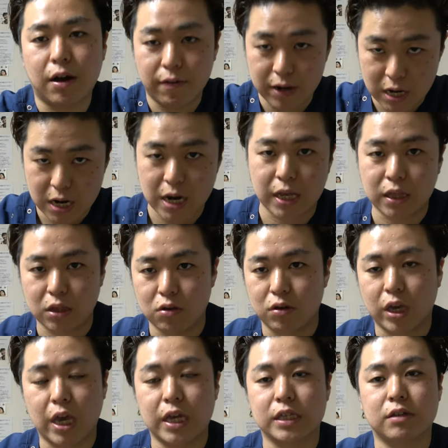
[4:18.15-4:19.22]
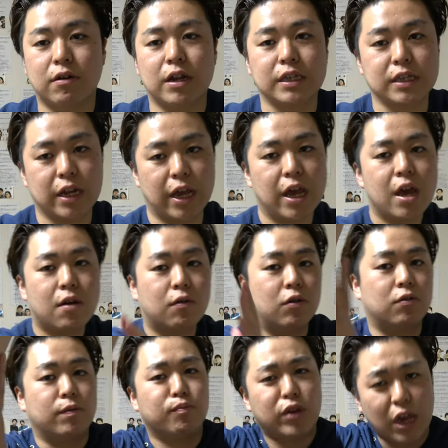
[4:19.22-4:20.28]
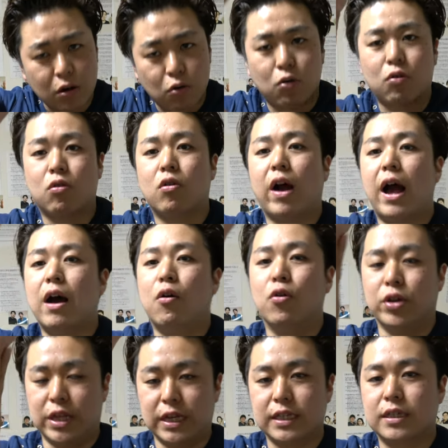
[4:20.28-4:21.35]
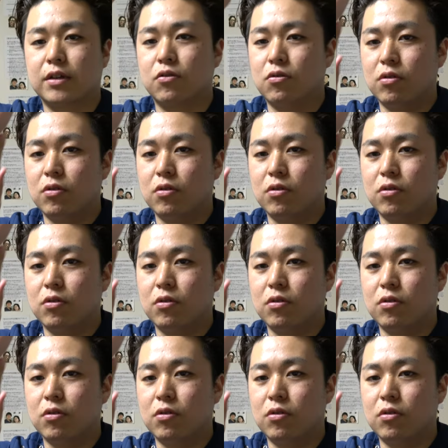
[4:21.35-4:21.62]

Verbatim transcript: 変わらないっていうケースはですね、結構ここが多いです。